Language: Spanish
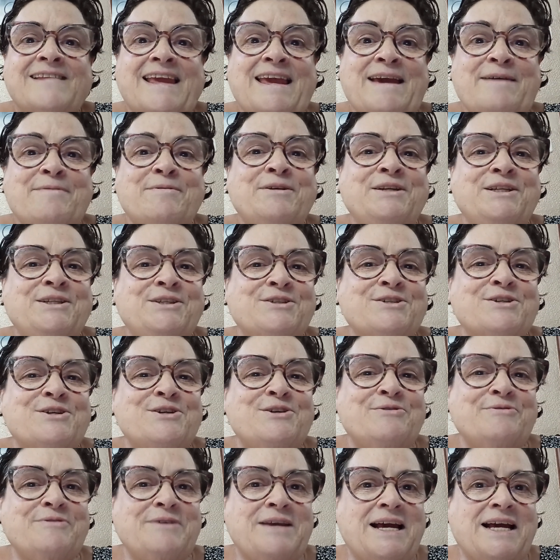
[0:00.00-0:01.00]
Qué bonitos son
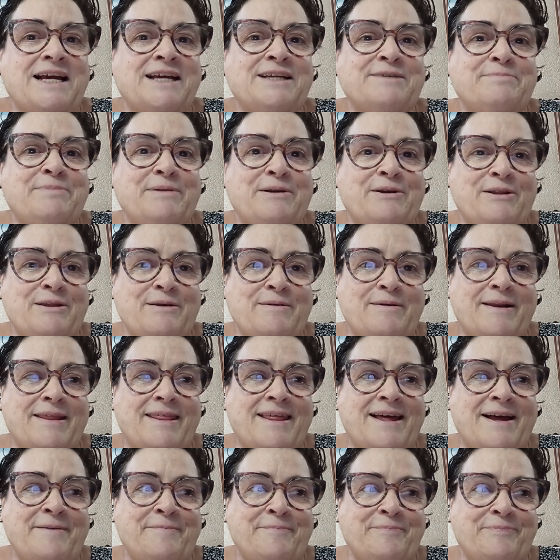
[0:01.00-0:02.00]
los viajes, pero de
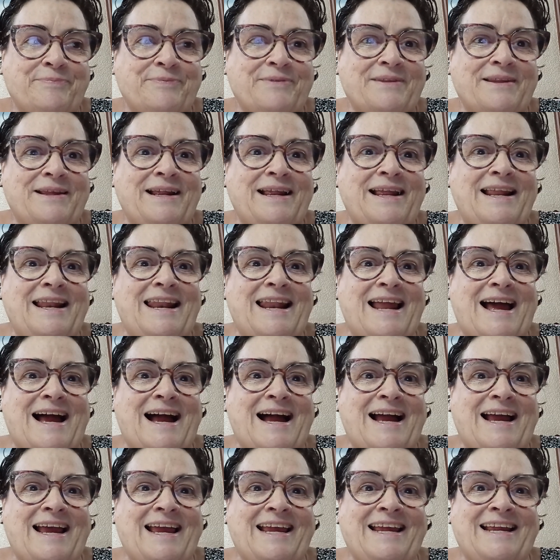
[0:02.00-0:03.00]
verdad,
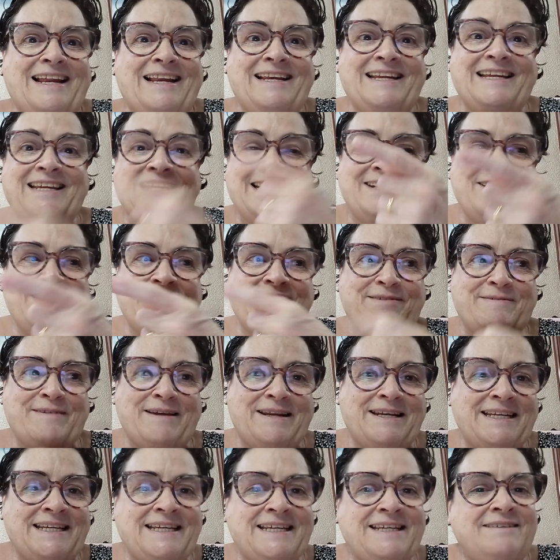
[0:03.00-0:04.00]
el ir y
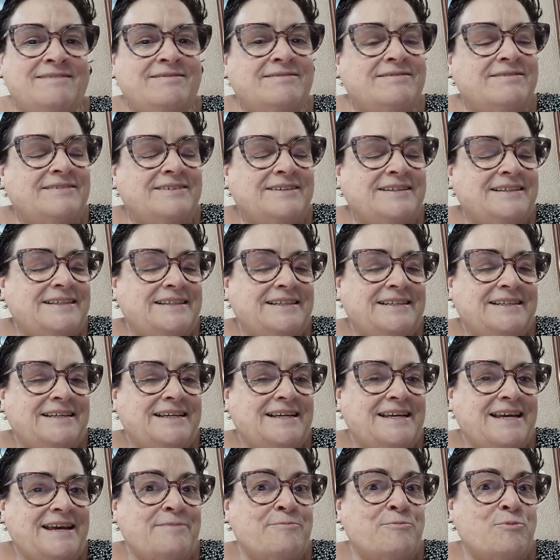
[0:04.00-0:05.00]
venir
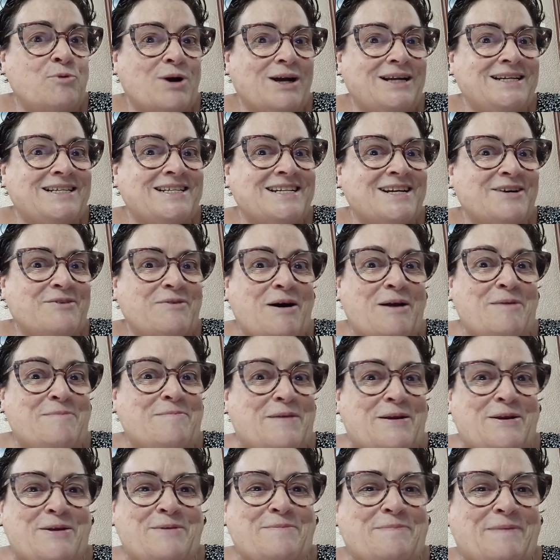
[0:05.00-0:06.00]
es muy cansado, al
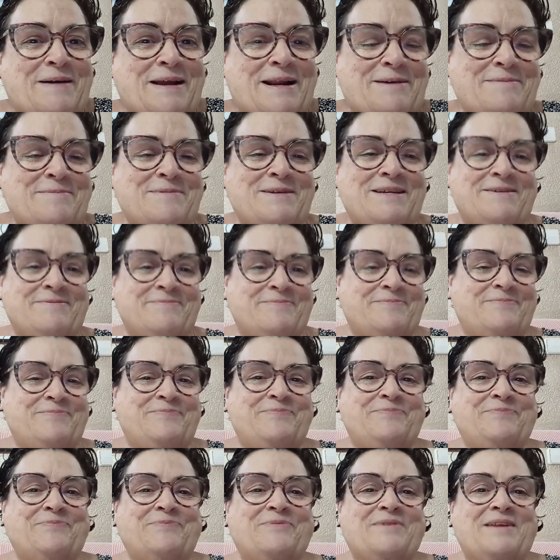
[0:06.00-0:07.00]
menos para mí.
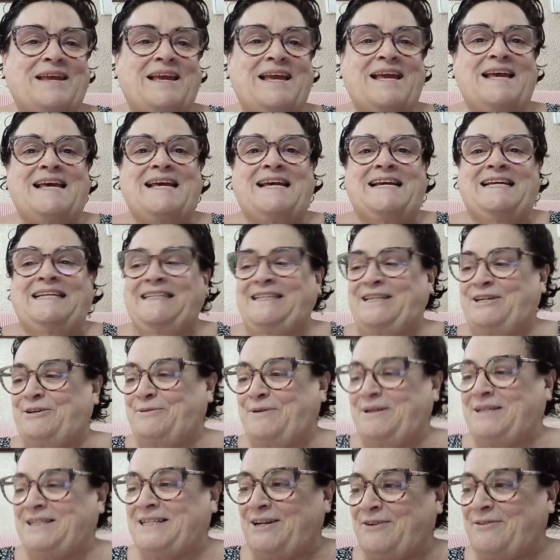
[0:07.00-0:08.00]
Digo,
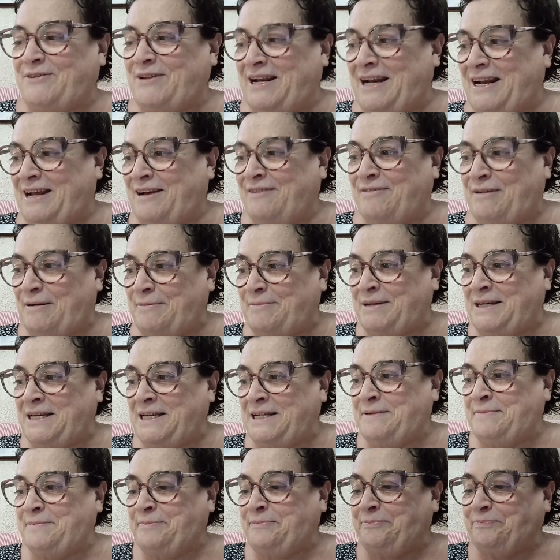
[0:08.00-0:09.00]
voy a saludar a la
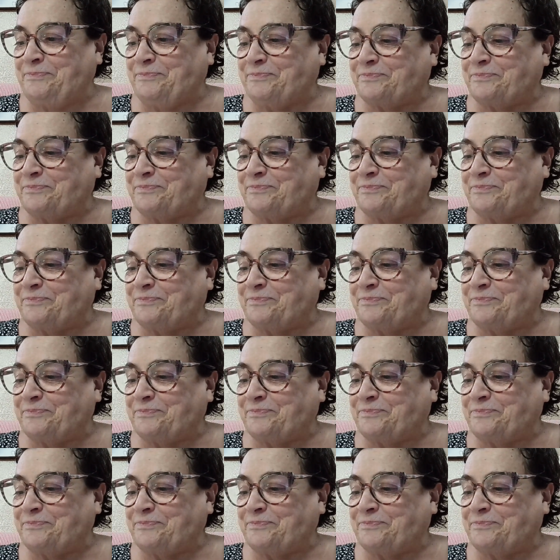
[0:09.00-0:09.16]
family